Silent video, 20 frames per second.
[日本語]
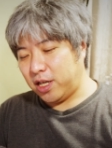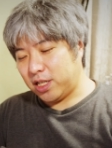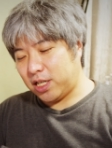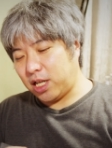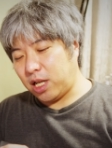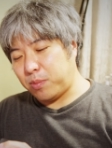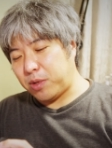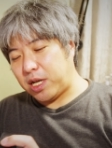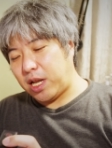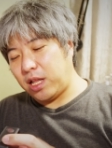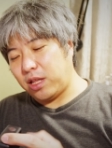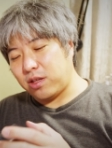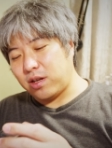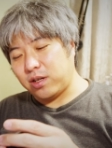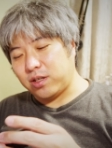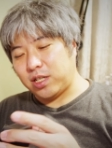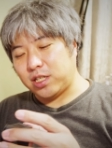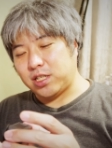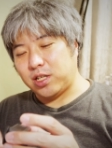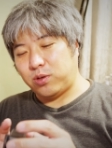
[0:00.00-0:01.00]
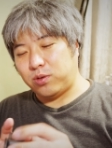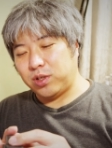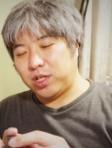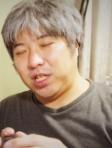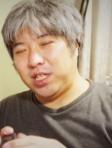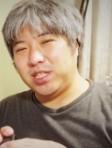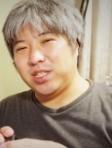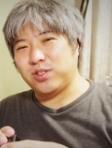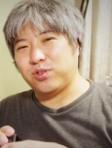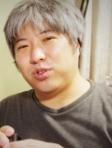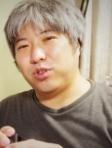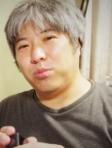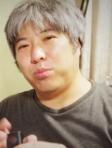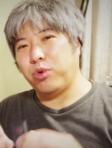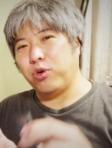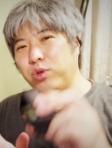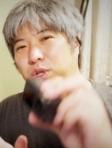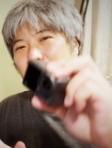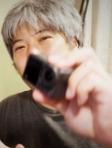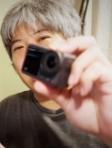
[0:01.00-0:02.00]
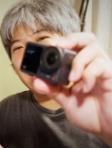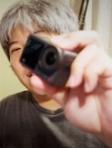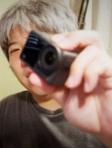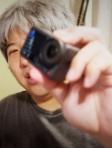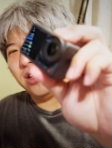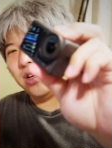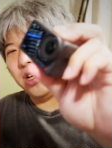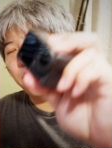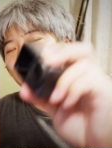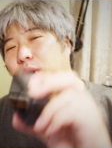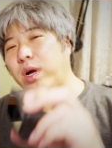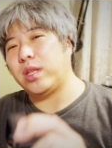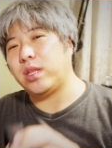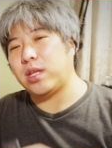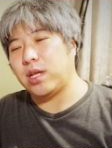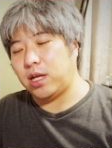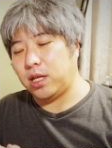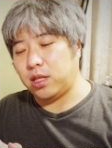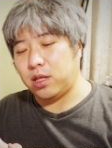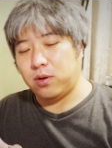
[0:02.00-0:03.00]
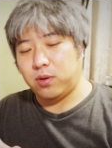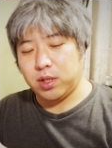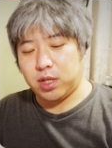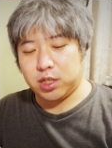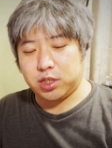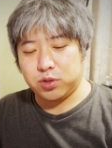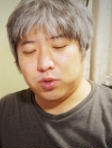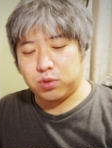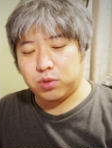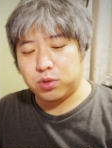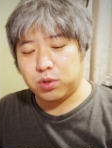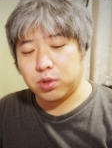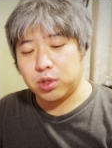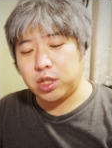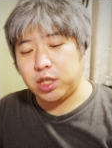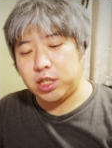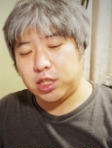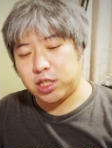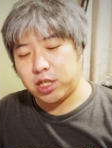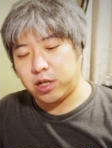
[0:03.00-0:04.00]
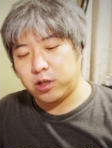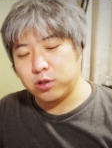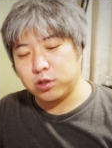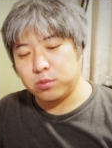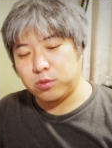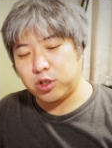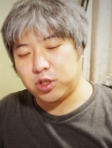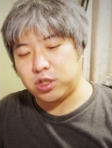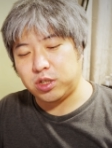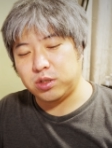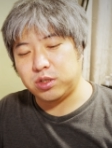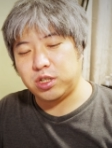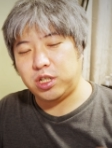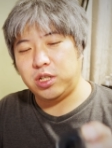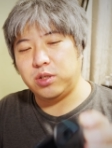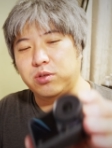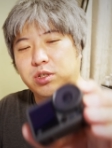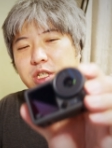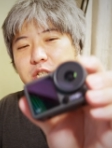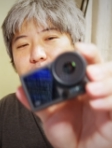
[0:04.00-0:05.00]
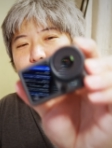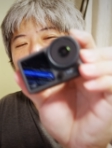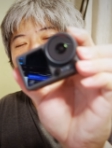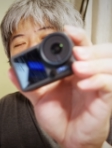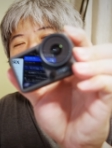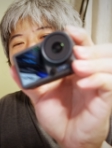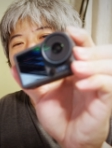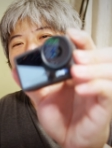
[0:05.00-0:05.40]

ただ、まあ、なんとなくですね、この金属のボディ感っていうのが良かったなっていうのは私のこの DJI o ズ m o Action 3の印象だっ